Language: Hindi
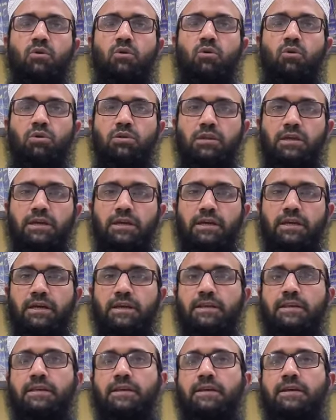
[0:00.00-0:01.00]
औरतें ये
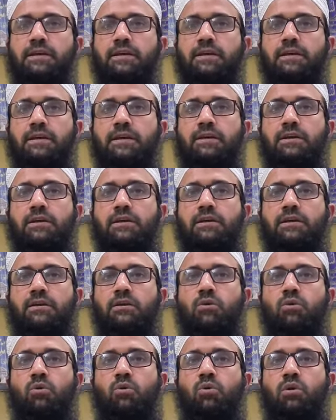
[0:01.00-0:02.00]
करती हैं कि
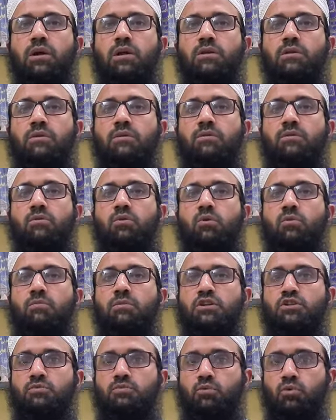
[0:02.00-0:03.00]
औरत को
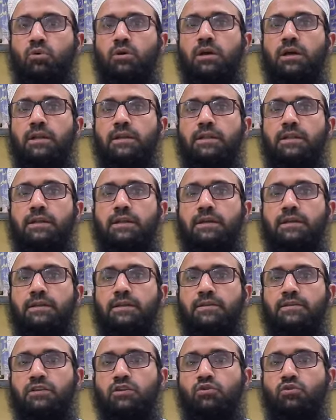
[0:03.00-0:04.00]
मजबूर करती हैं
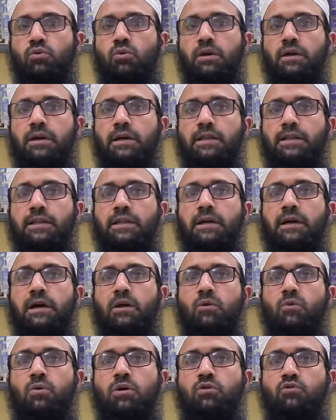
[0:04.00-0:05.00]
जिसके शोहर का
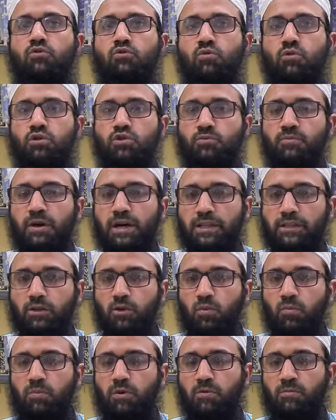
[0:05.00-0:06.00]
इंतकाल हुआ उसको इस बात के
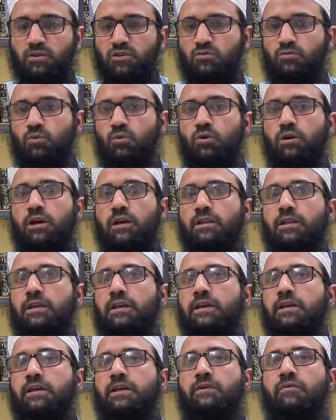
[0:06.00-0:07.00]
ऊपर मजबूर करती
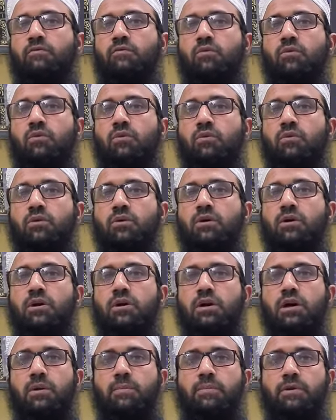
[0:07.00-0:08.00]
हैं कि वो
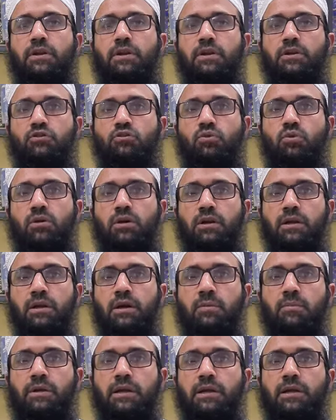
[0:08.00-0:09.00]
अपने शोहर
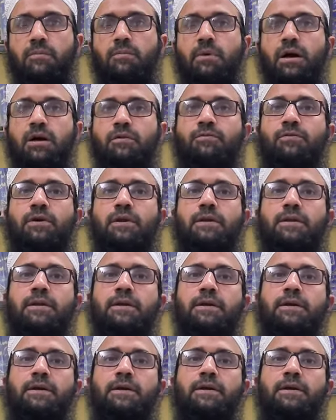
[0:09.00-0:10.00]
का मेहर माफ़ कर दे
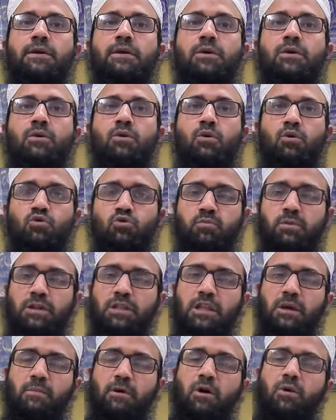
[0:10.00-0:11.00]
और उस पर
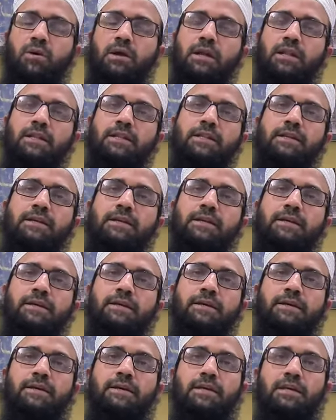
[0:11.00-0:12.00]
दबाव डालती हैं
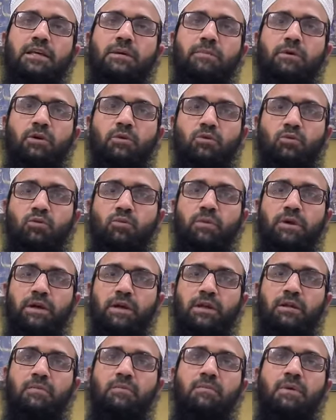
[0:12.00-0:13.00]
कि भाई तू
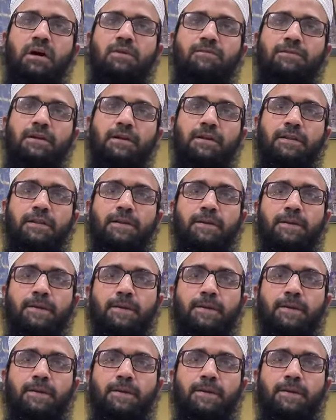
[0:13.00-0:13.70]
मेहर माफ़ कर दे